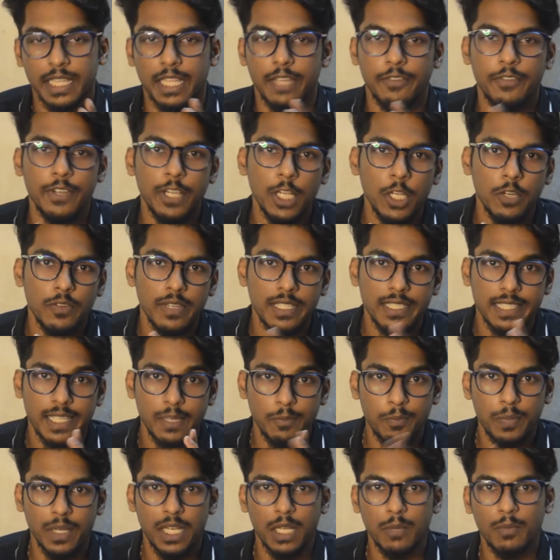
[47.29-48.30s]
இந்த வீடியோவை
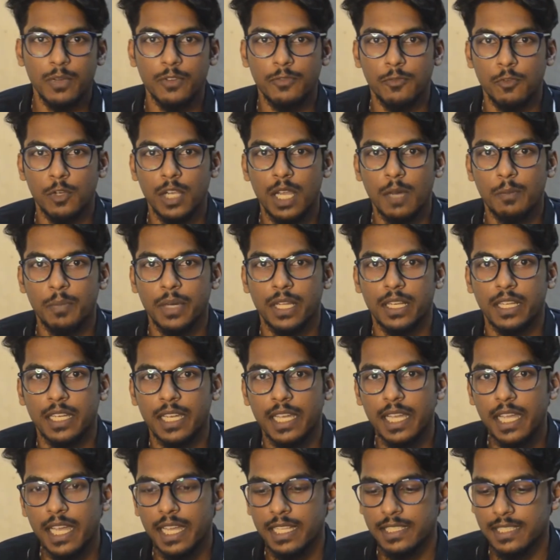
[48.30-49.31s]
ஸ்கிப் பண்ணாமல் ஃபுல்லாக
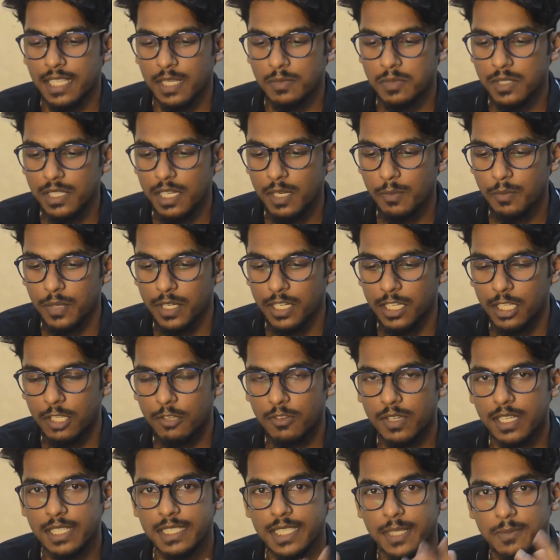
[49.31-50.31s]
பாருங்கள் அண்ட் சப்ஸ்கிரைப்
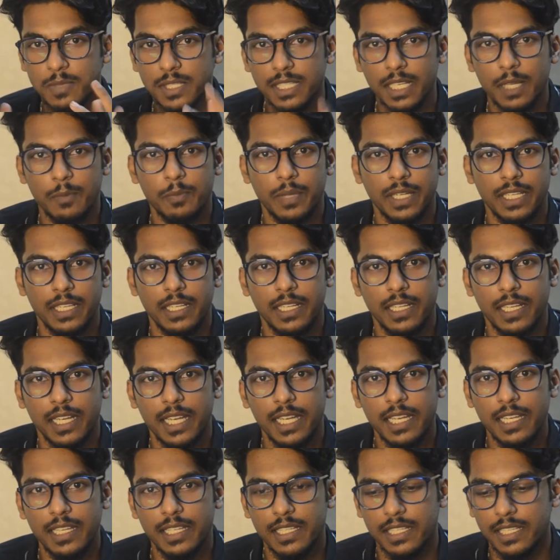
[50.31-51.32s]
பண்ணாதவங்க சப்ஸ்கிரைப்
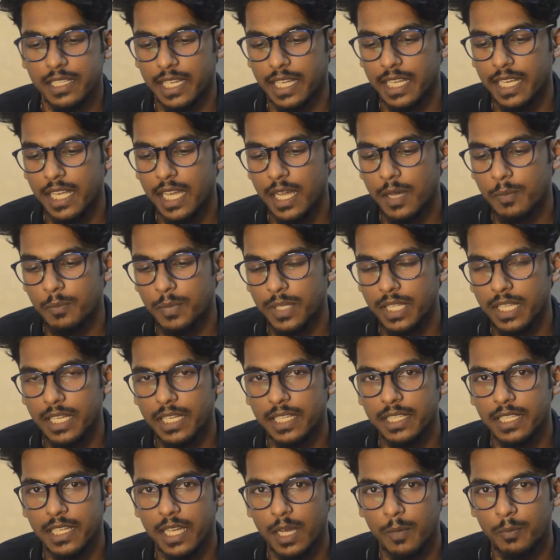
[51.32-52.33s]
பண்ணிடுங்க ஏன்னா அப்போ
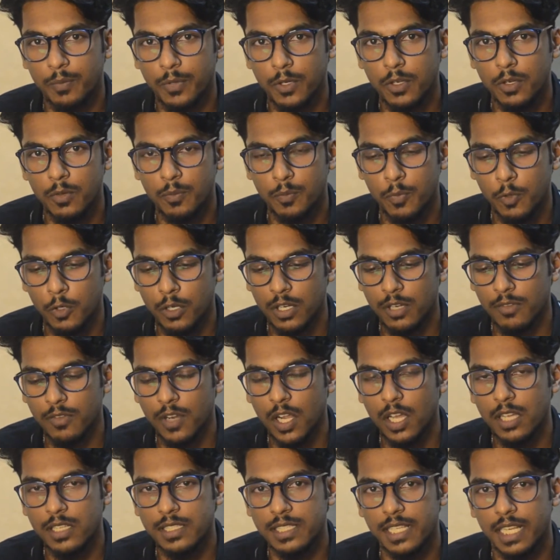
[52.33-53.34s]
தான் இதுக்கப்புறம் போடுற
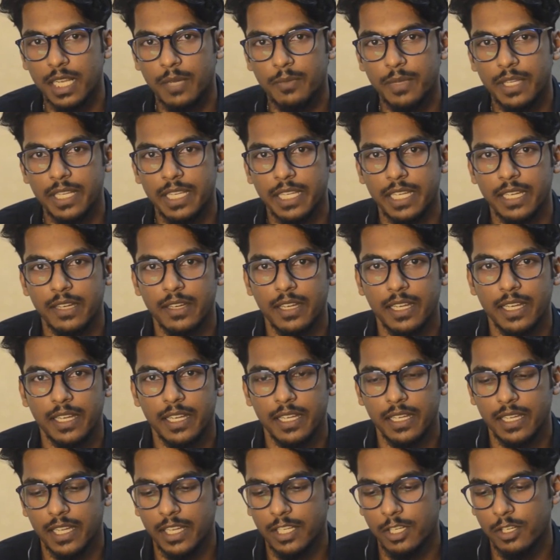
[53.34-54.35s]
விளாக்ஸ் எல்லாமே
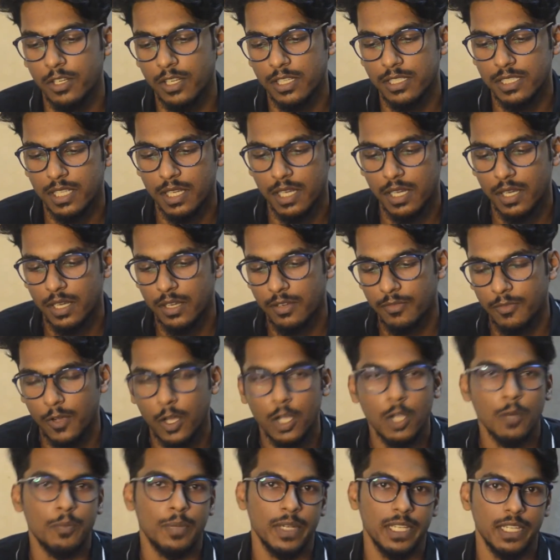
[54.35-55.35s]
நீங்கள் கண்டினியூஸாக
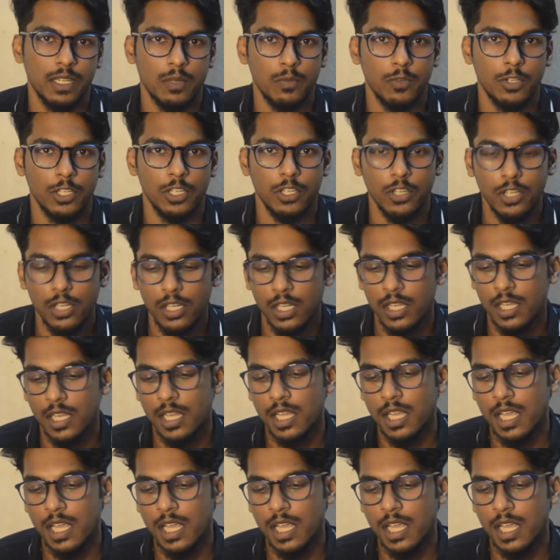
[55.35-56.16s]
ஃபாலோ பண்ணிக்க முடியும்